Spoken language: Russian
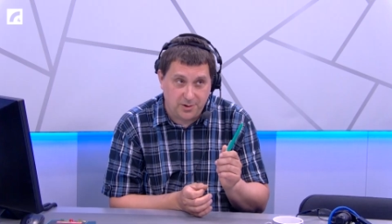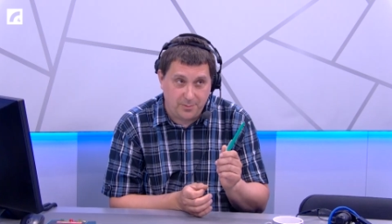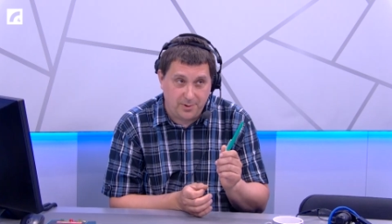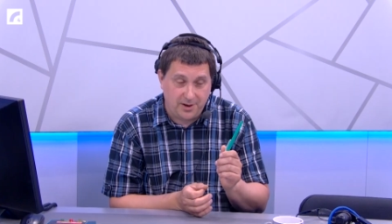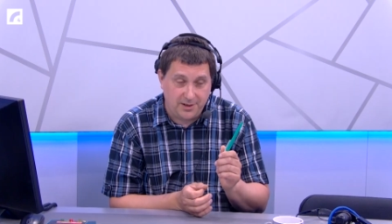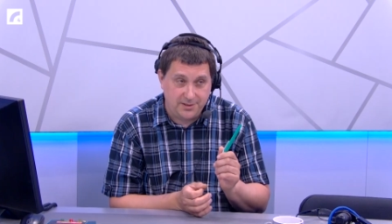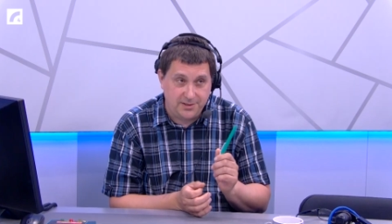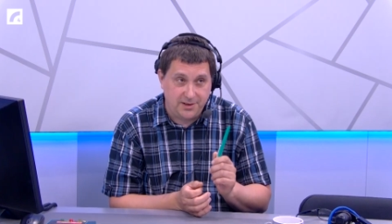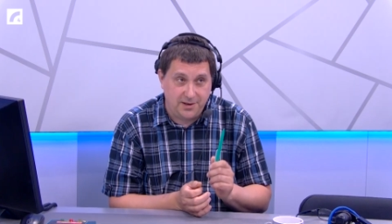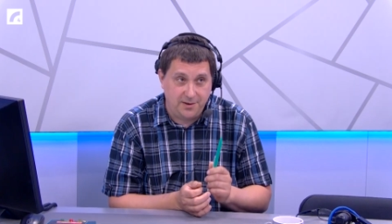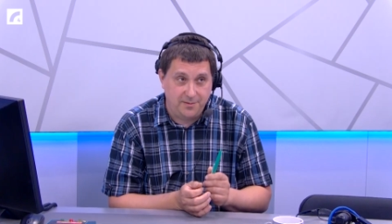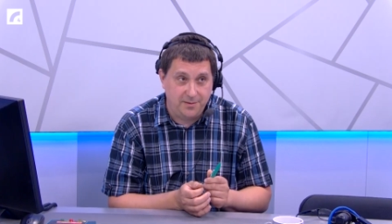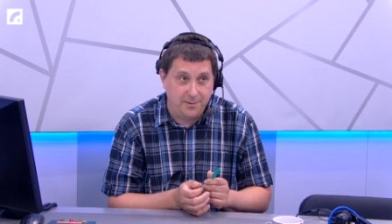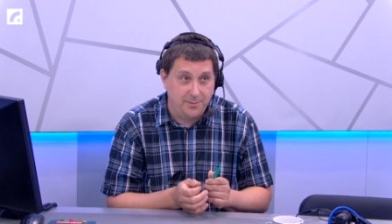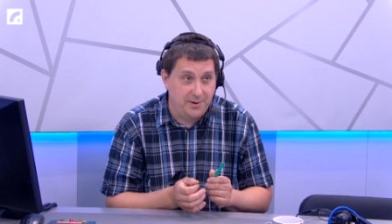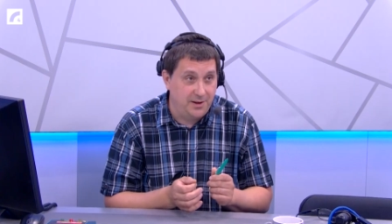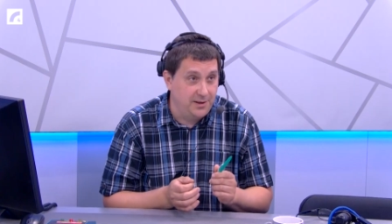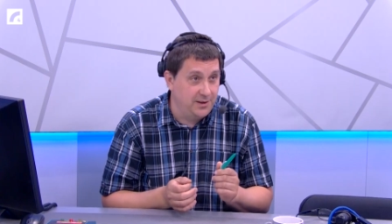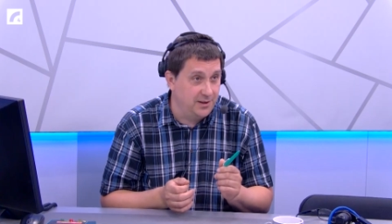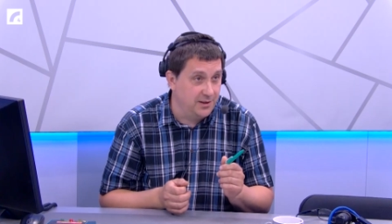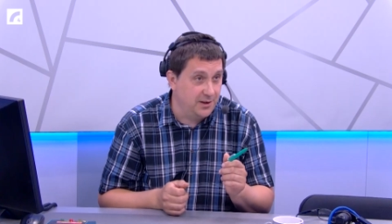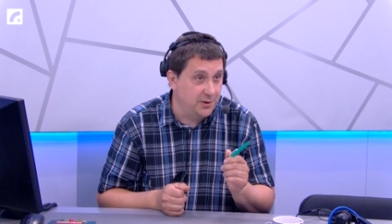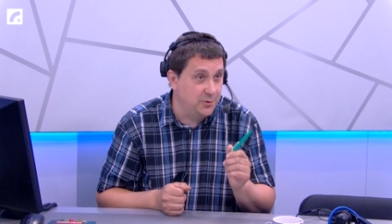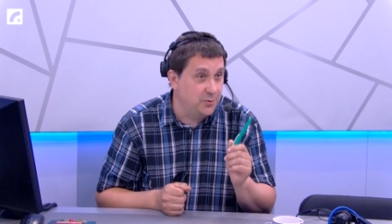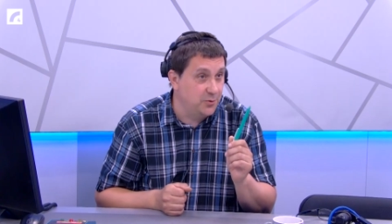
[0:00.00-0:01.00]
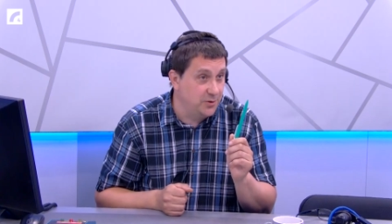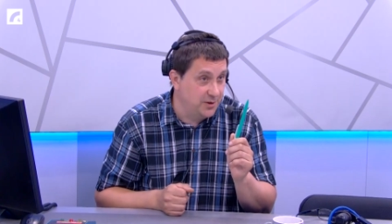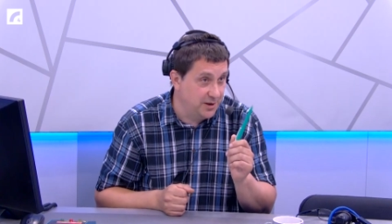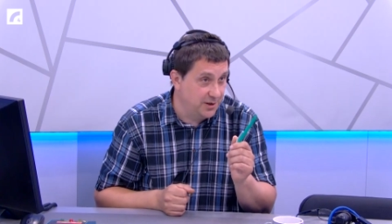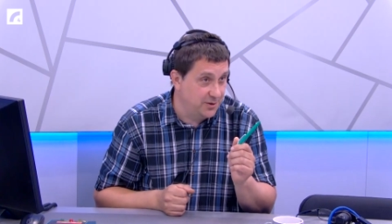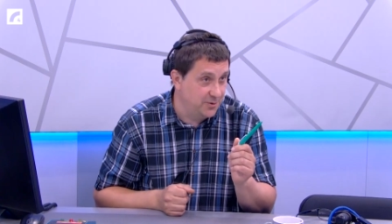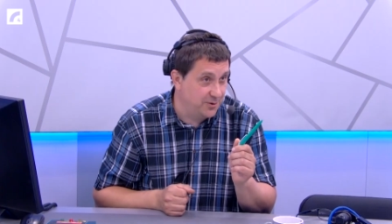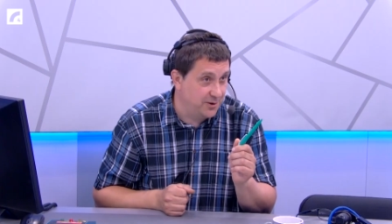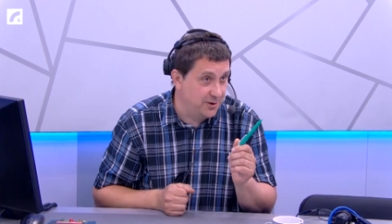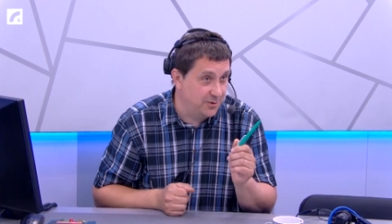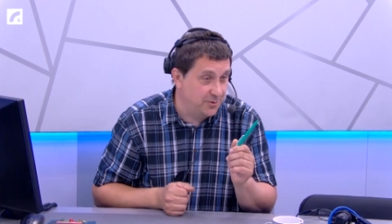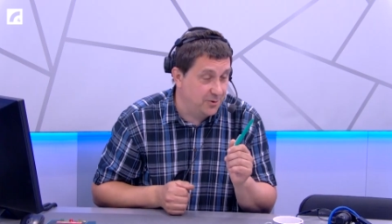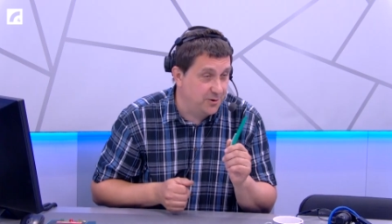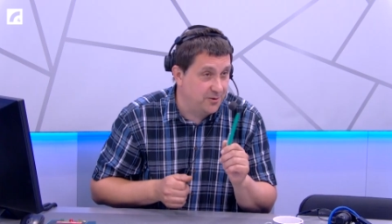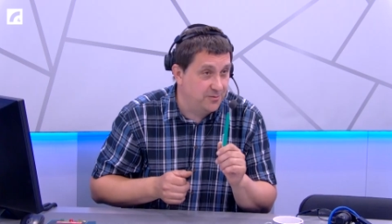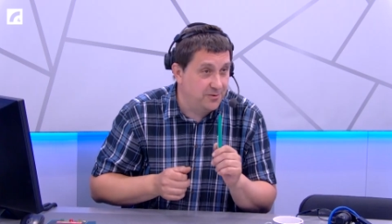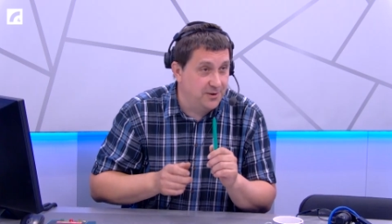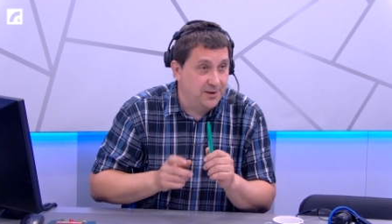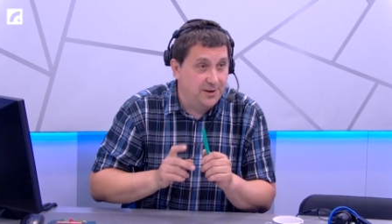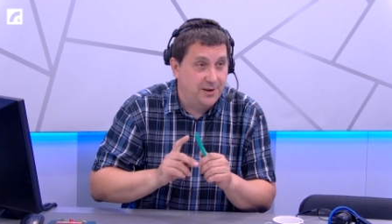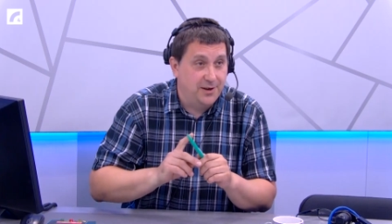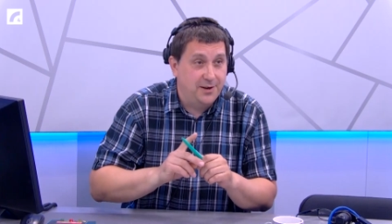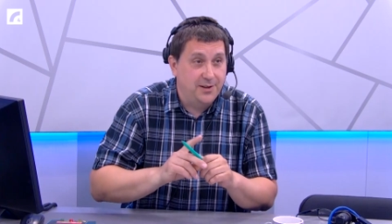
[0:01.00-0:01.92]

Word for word: обратили внимание на ту дату, которую вы